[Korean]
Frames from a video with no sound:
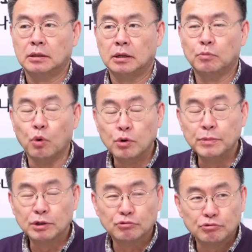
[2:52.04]
뭘
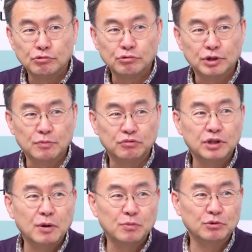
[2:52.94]
믿고
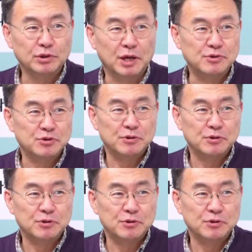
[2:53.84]
무담보로 대출을